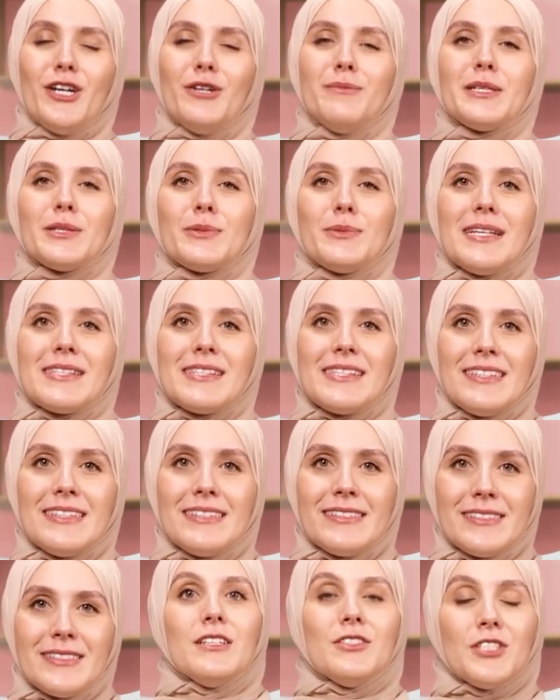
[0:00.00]

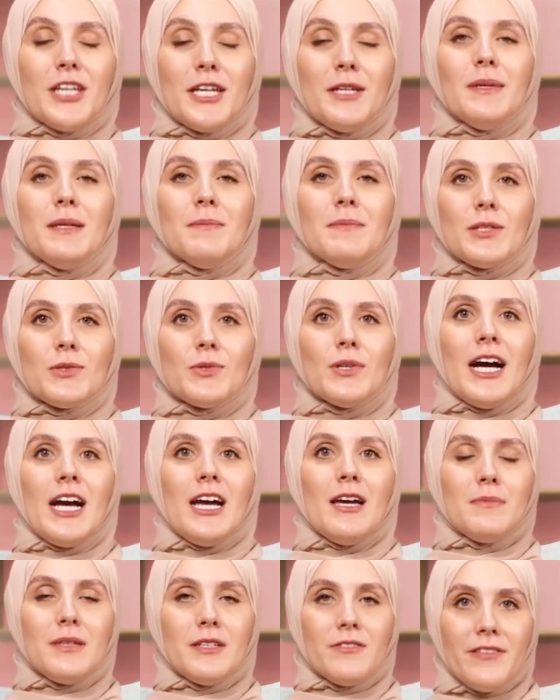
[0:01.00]
ومتوازن جربي ما
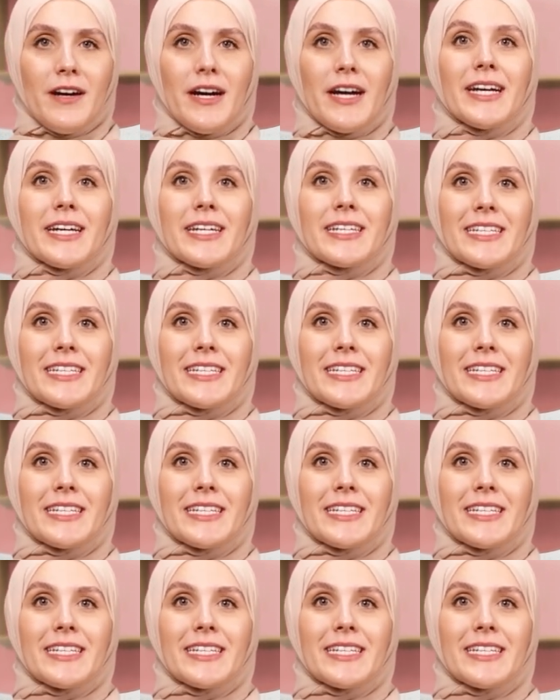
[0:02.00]
توقعي بفخ